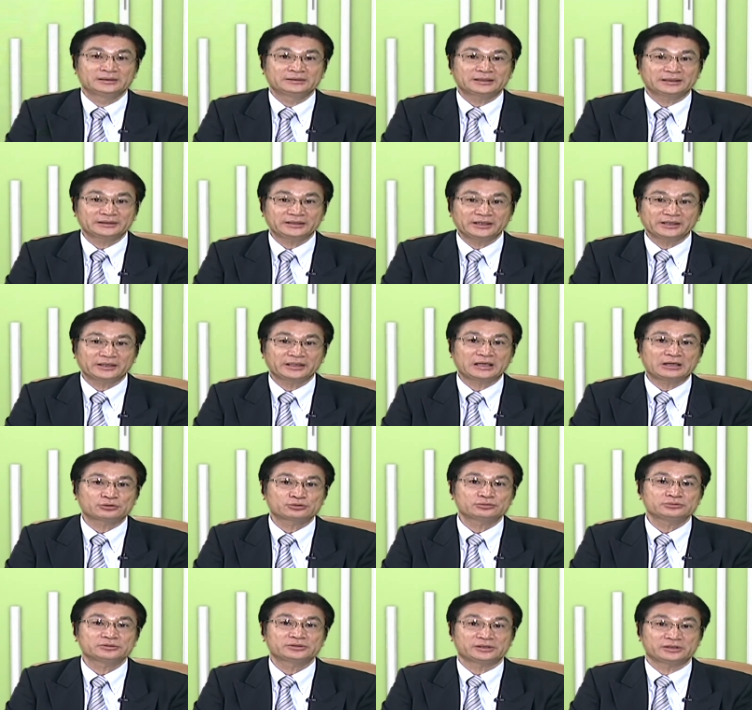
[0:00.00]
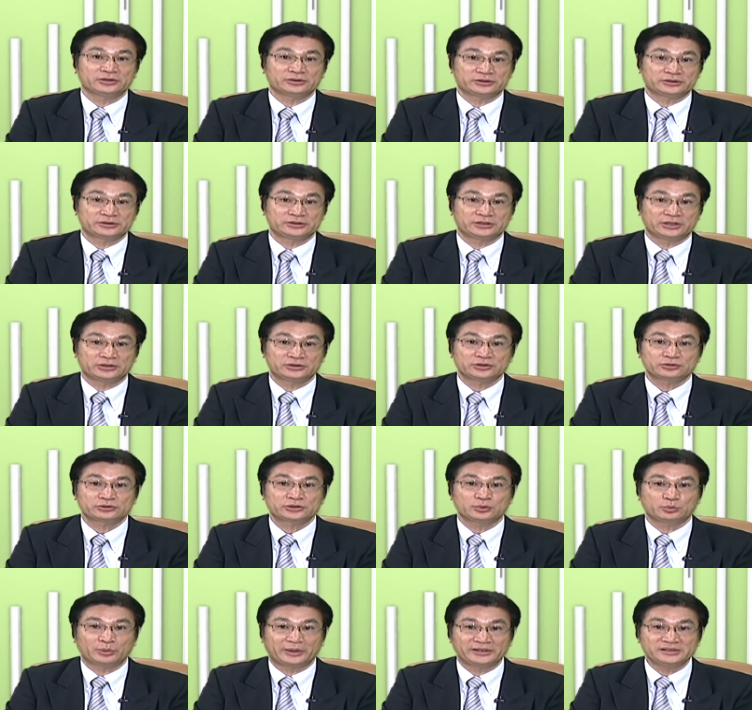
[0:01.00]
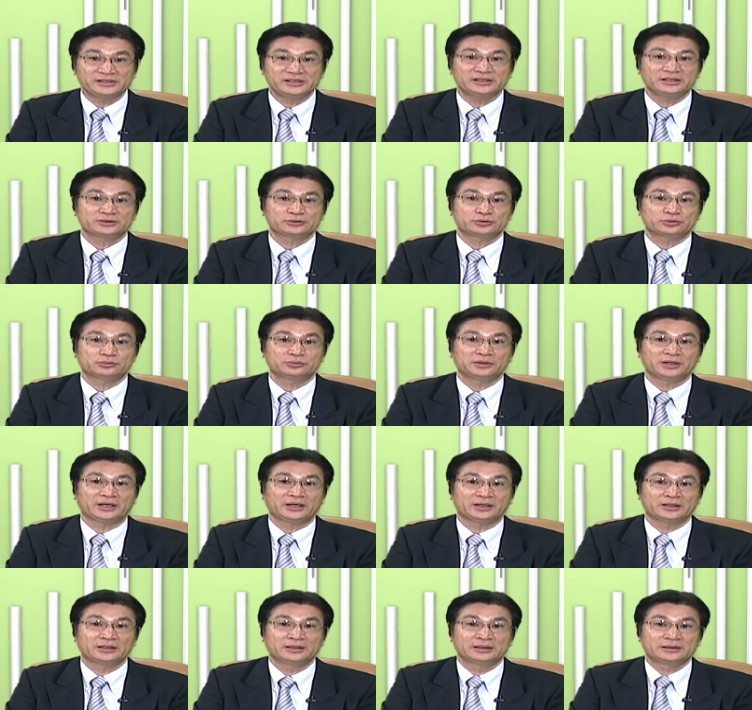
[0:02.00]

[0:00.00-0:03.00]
那第二个要素也也就是危机的处理。